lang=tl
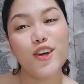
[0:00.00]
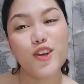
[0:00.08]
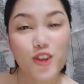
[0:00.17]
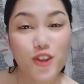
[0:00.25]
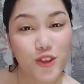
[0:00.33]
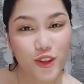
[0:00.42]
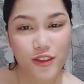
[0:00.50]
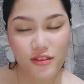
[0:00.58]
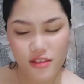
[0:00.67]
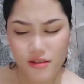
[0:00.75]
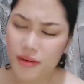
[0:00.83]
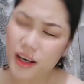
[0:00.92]
Yun yun,
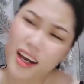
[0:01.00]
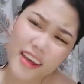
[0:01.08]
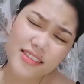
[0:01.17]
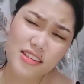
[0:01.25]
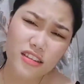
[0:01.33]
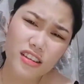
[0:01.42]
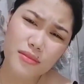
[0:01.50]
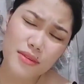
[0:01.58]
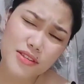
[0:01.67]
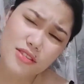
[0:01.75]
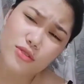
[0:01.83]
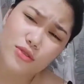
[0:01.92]
diba? Kahit sino naman
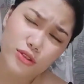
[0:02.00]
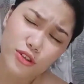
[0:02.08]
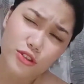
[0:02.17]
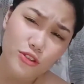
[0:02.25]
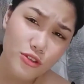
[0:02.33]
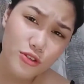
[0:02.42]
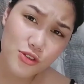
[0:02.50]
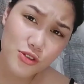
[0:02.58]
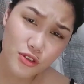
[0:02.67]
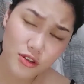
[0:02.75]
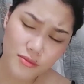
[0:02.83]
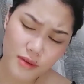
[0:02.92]
siguro, yun yung
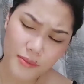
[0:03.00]
gusto, diba?